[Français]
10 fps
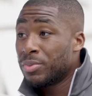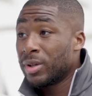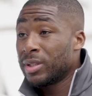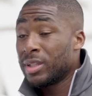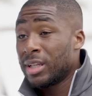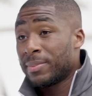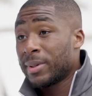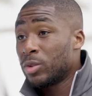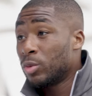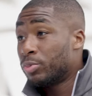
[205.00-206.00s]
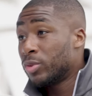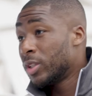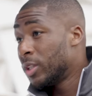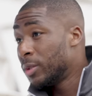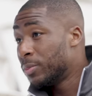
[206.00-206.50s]
pour essayer après de
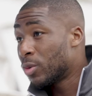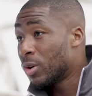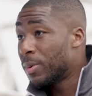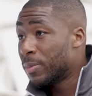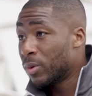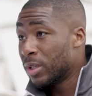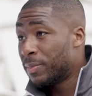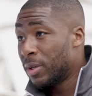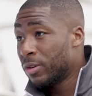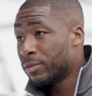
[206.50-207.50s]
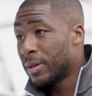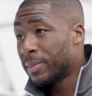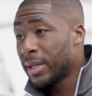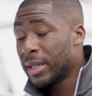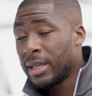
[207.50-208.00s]
pousser, pourquoi pas pour les playoffs.
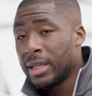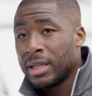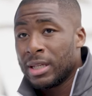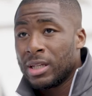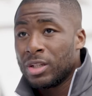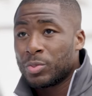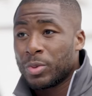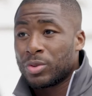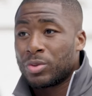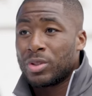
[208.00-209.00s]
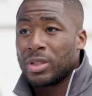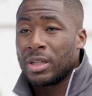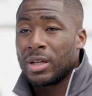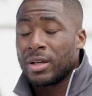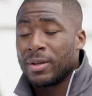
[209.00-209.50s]
Après, je pense que
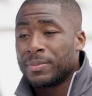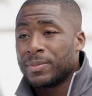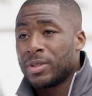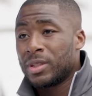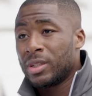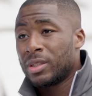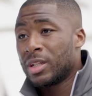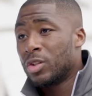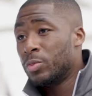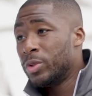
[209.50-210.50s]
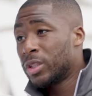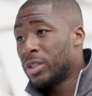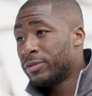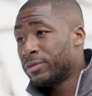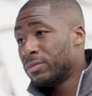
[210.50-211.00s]
c'est euh, un
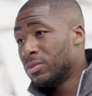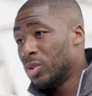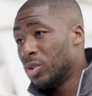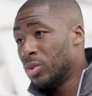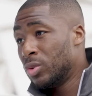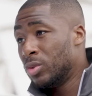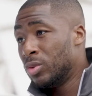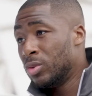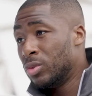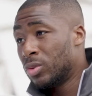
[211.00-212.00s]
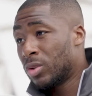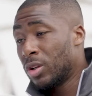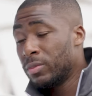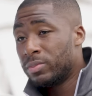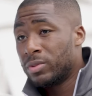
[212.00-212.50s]
objectif du,
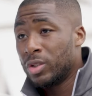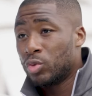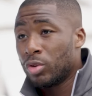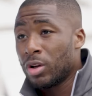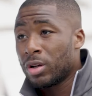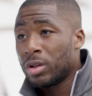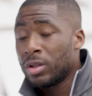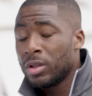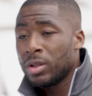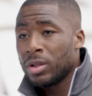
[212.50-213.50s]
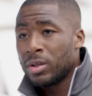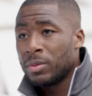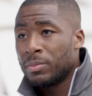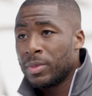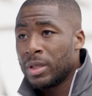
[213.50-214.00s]
club, des joueurs.
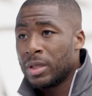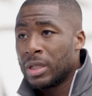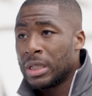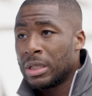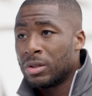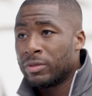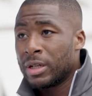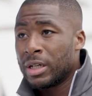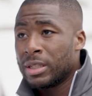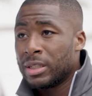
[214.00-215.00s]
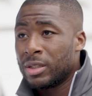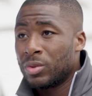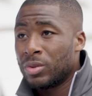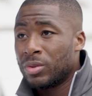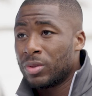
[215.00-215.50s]
Mais on va essayer
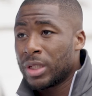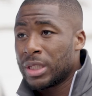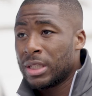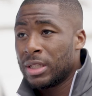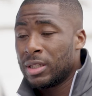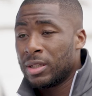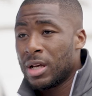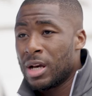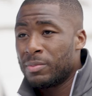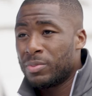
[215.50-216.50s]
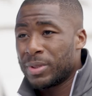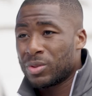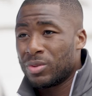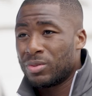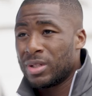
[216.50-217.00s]
de, rester humble
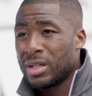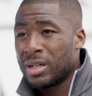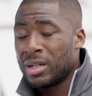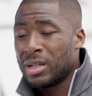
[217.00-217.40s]
parce qu'on a